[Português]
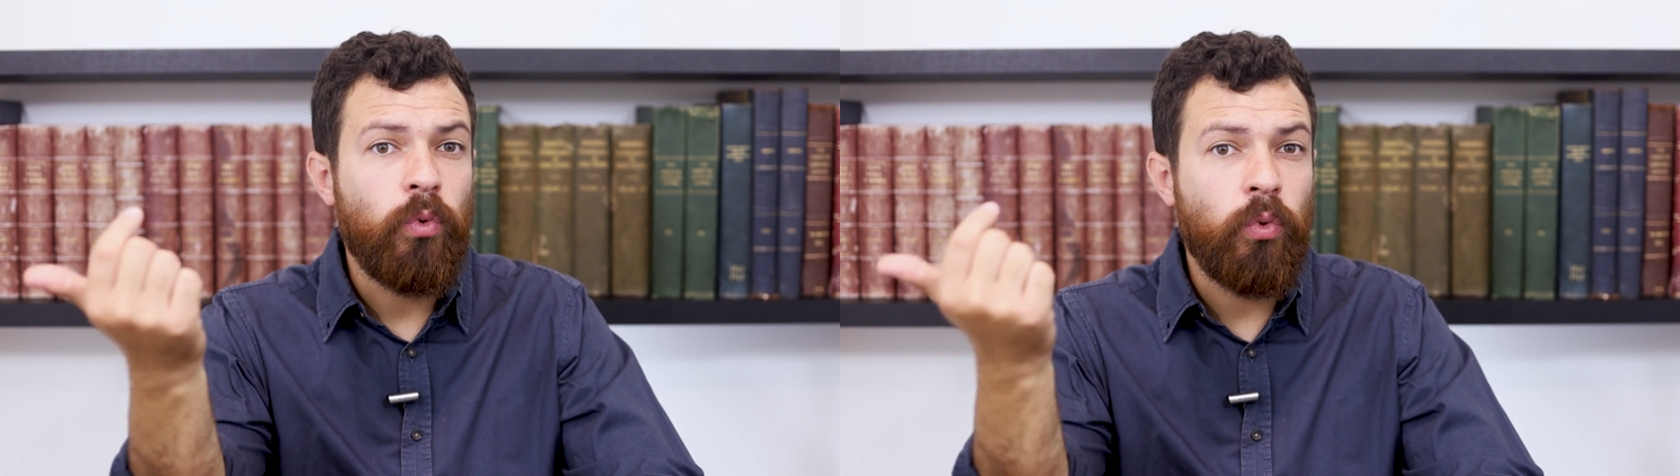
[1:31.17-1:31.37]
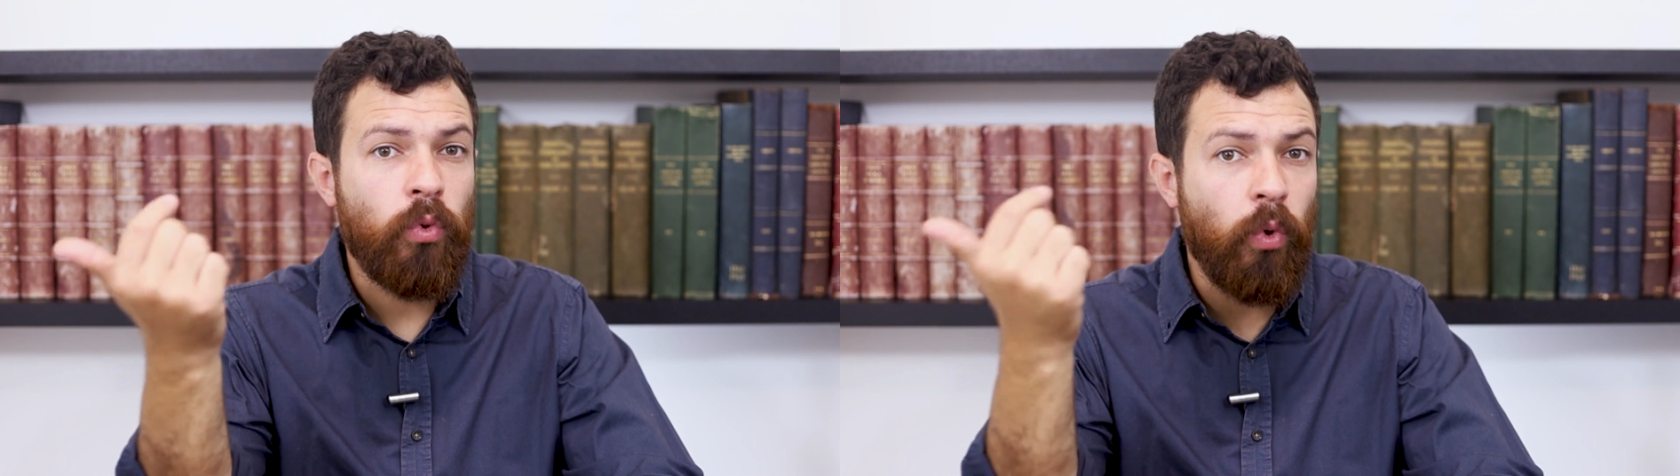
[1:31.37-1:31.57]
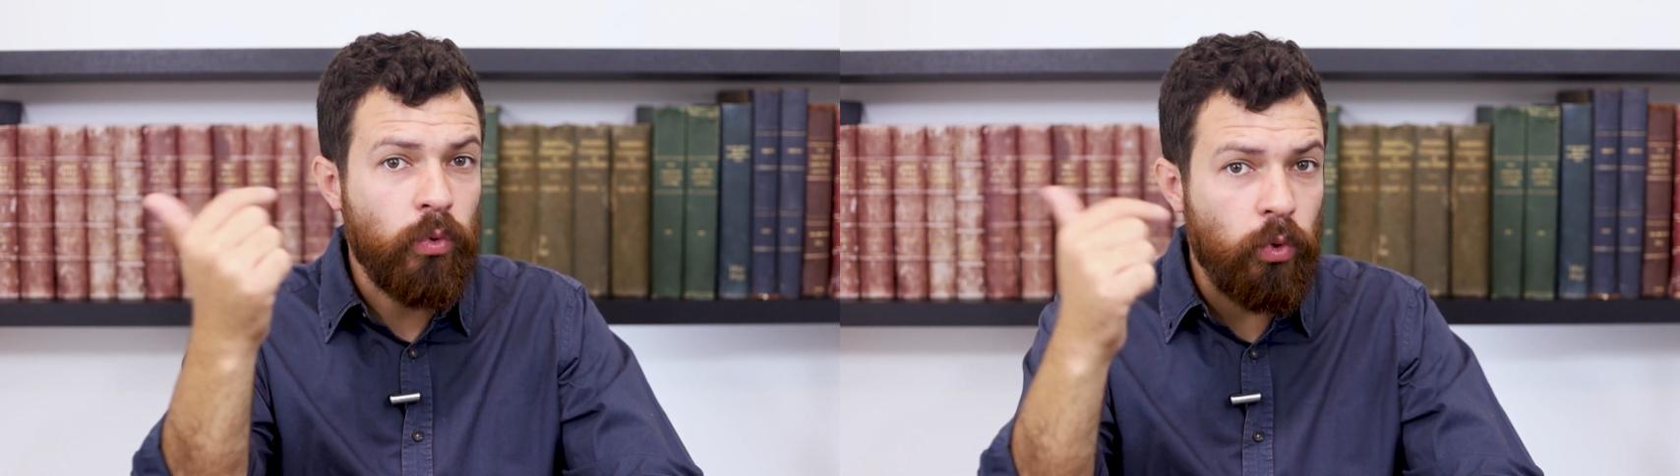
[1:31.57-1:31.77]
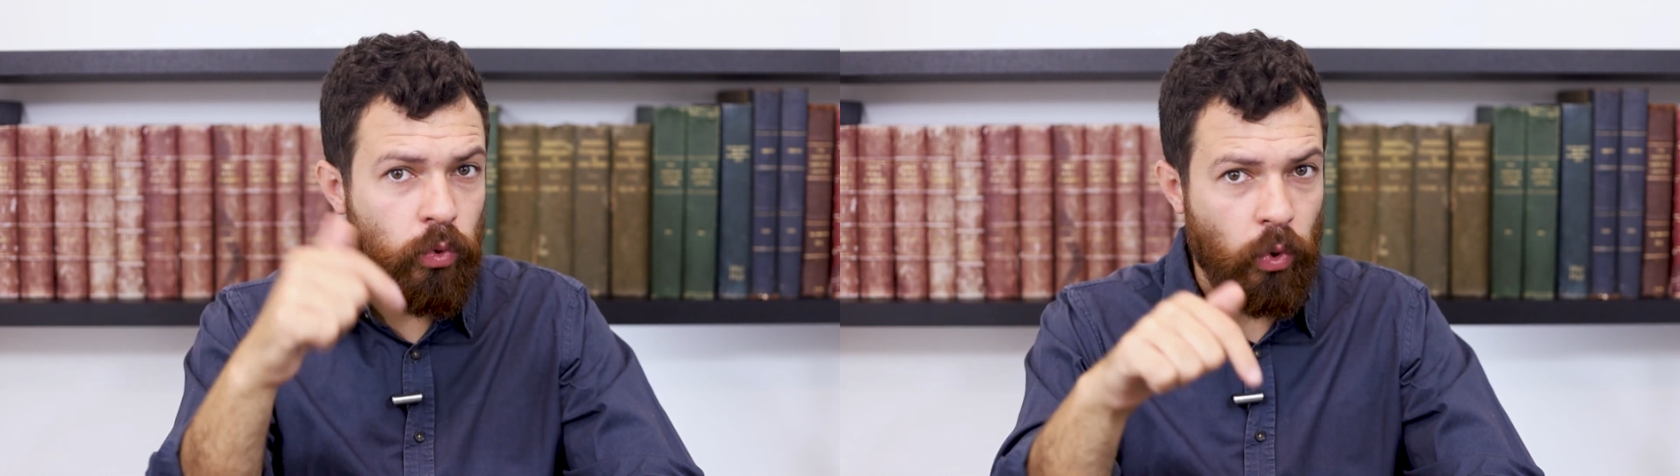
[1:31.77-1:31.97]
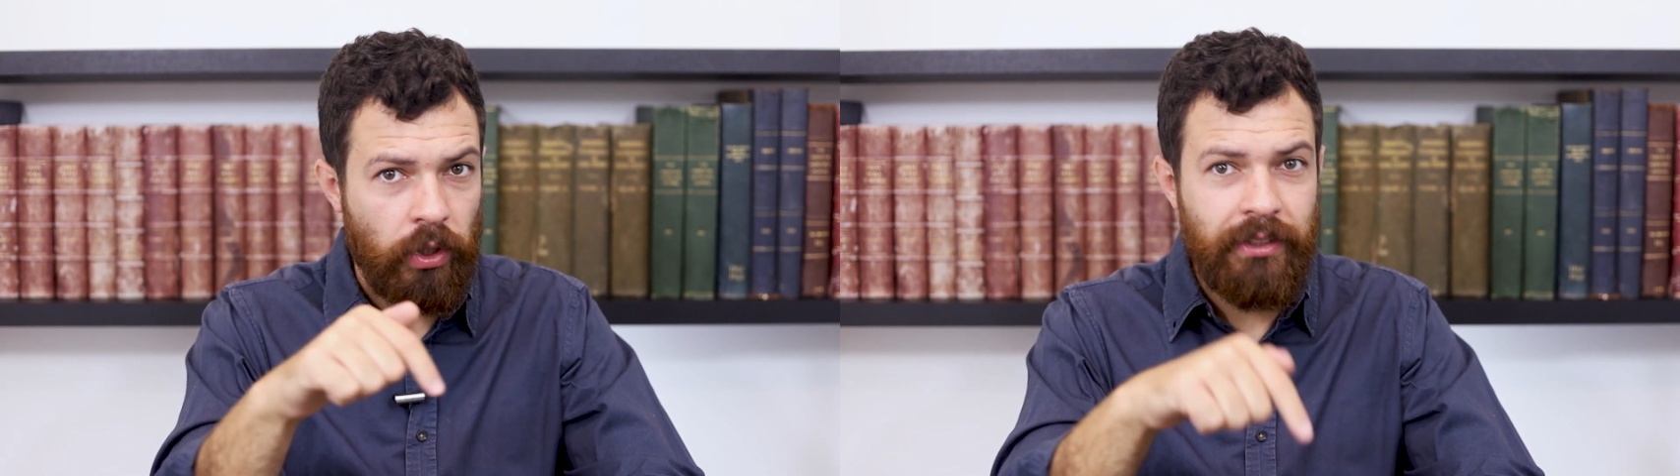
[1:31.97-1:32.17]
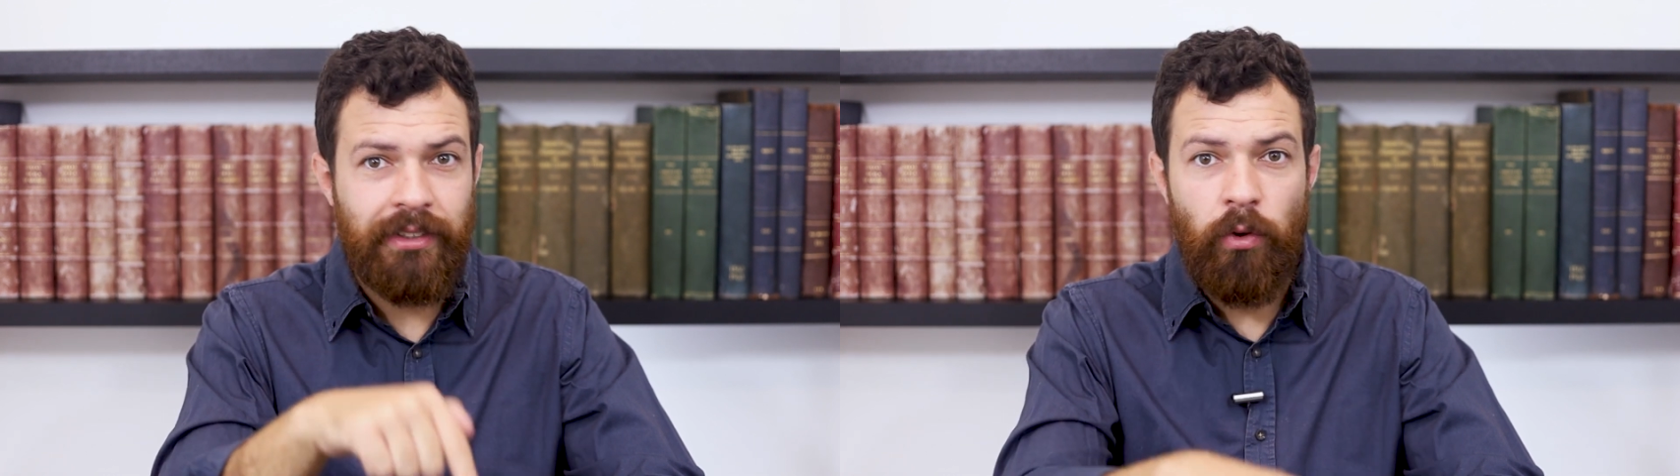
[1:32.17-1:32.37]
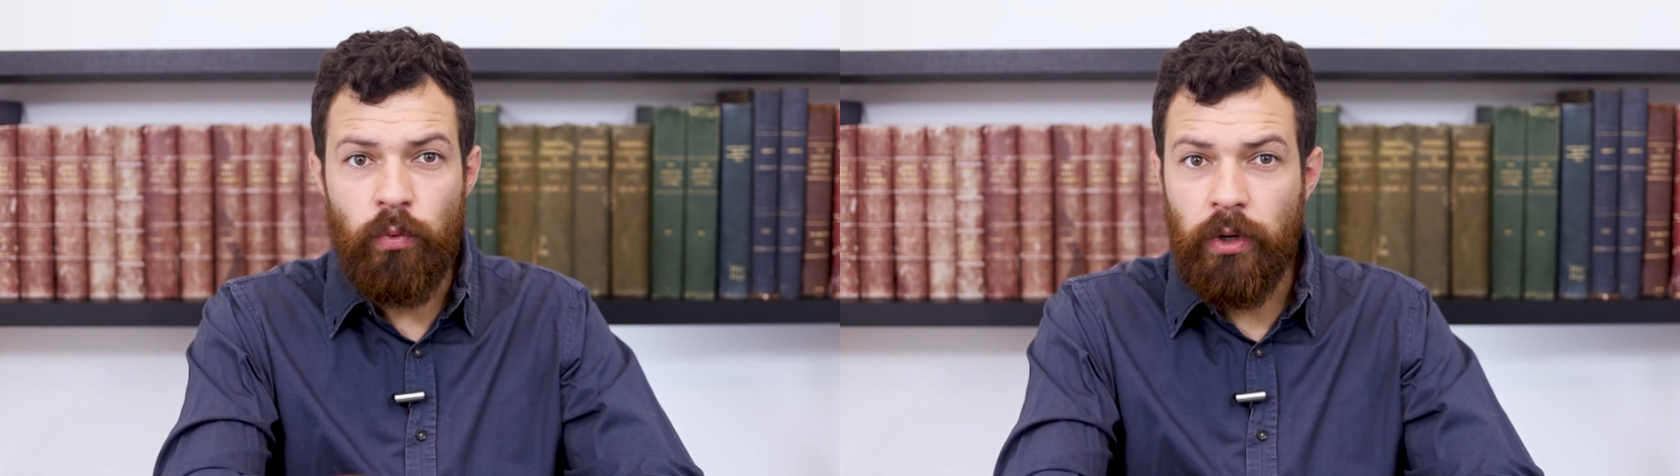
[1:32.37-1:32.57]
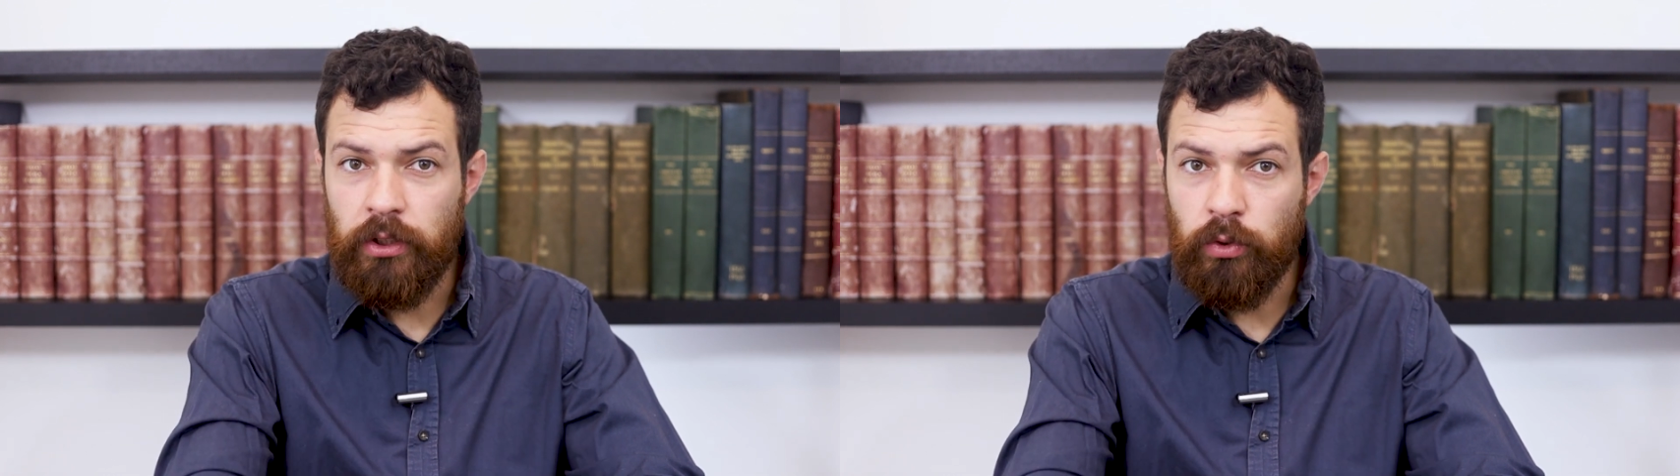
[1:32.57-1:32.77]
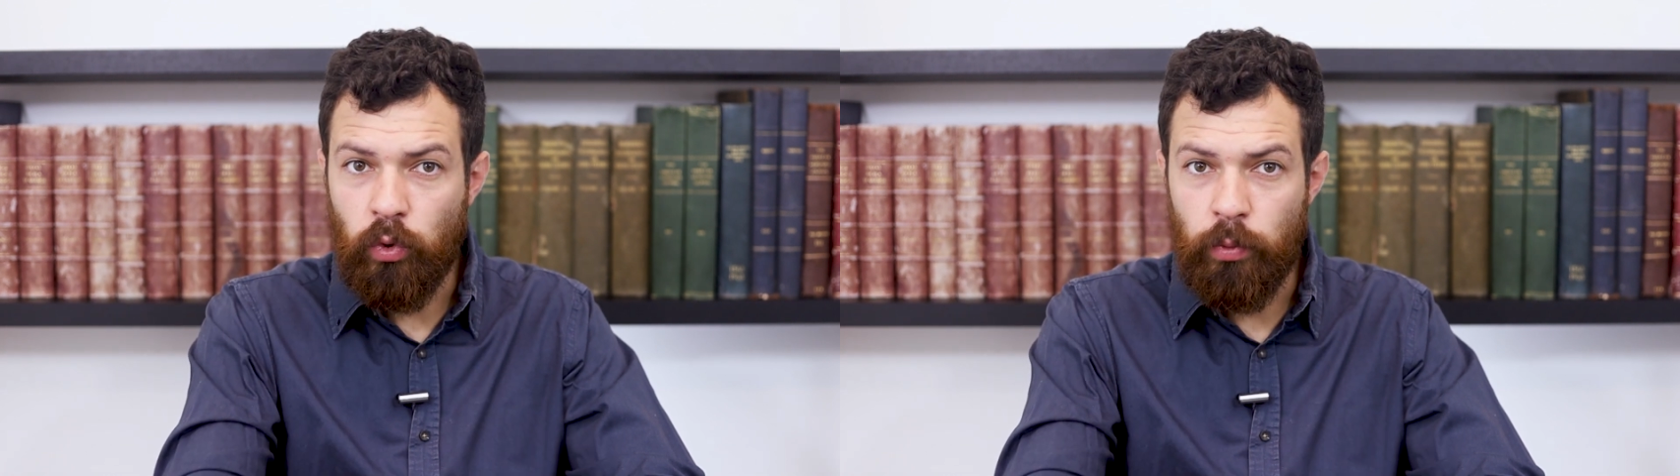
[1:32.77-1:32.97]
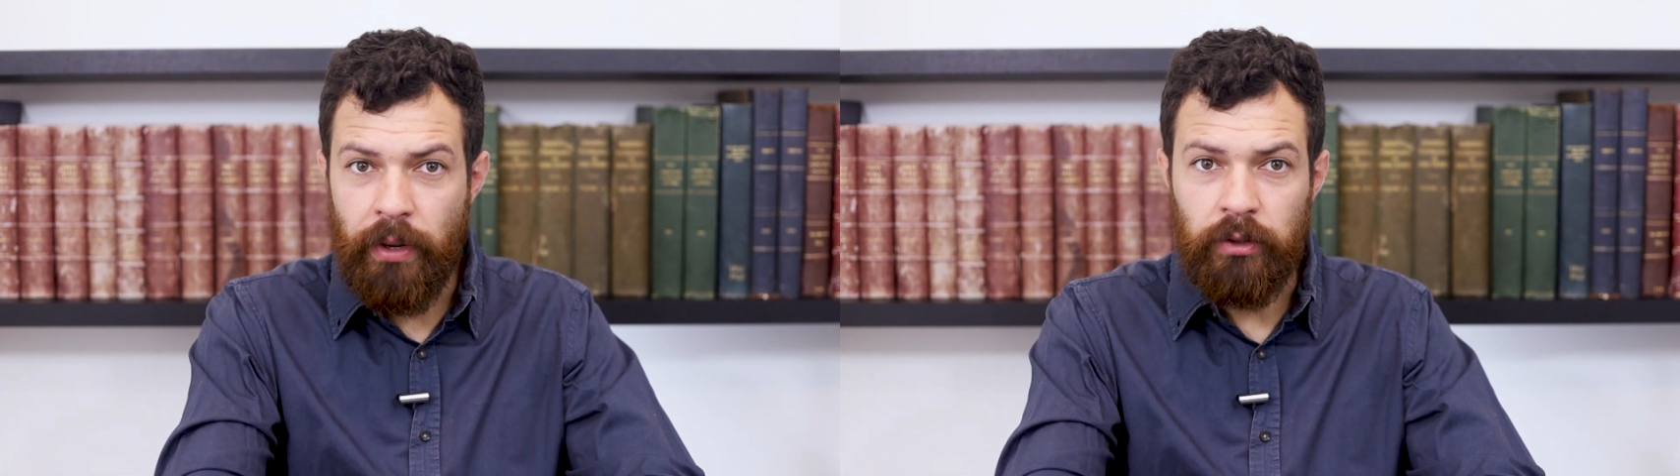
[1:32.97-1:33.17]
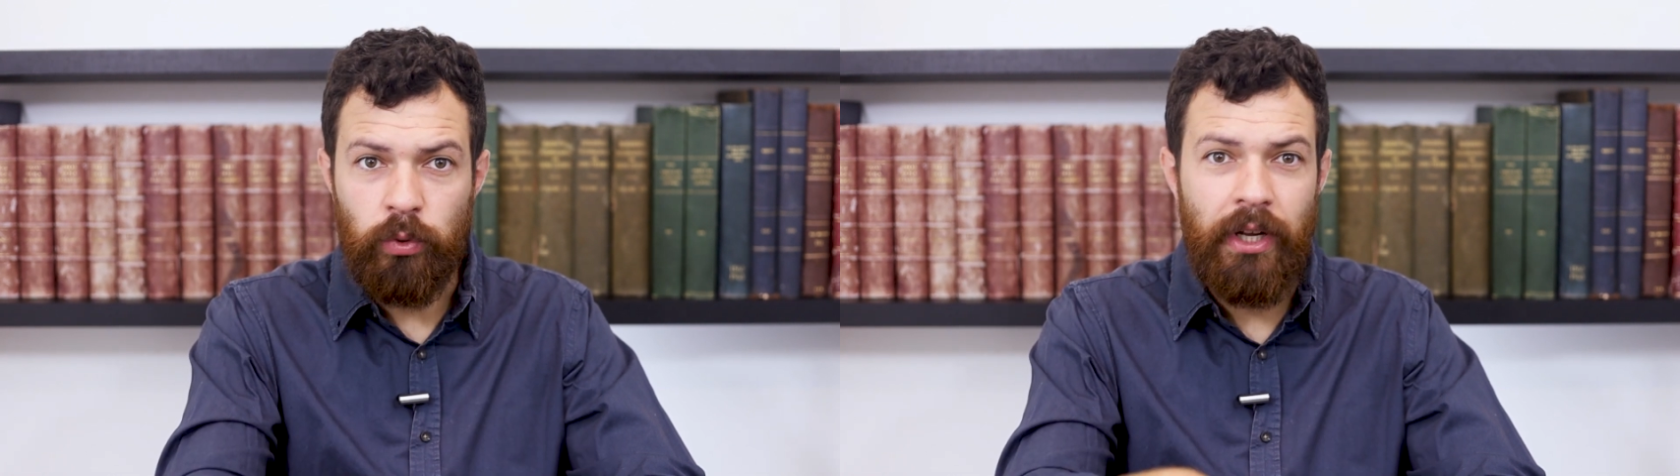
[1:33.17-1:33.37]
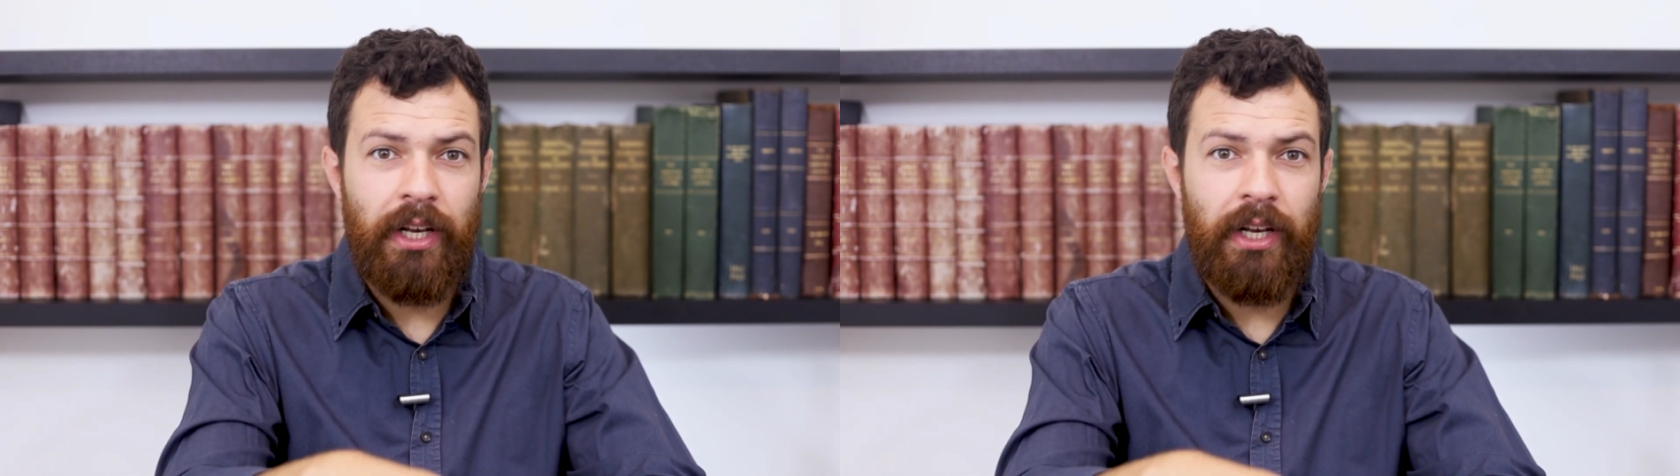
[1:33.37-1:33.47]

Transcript: o condutor está com esse documento,